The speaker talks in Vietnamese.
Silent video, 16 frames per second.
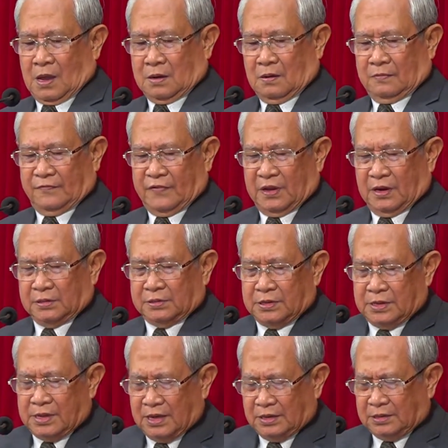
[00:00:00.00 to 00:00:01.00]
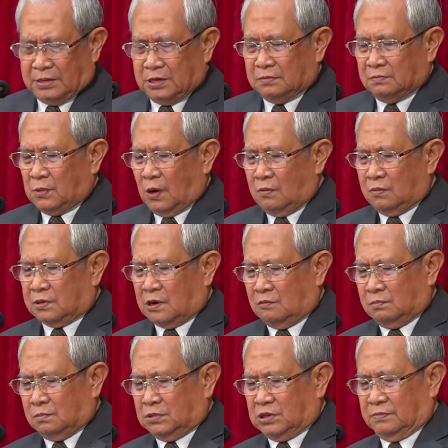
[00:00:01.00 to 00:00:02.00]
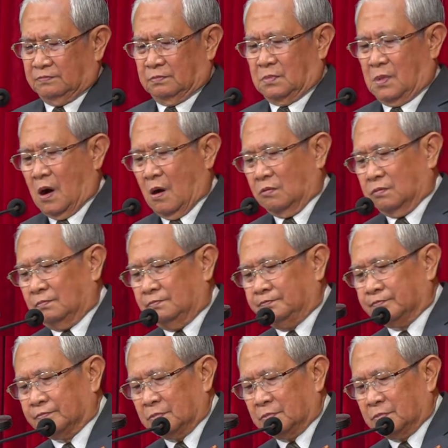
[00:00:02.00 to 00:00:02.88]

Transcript: ở trong Phi-e-rơ thứ nhất chương bốn câu mười một,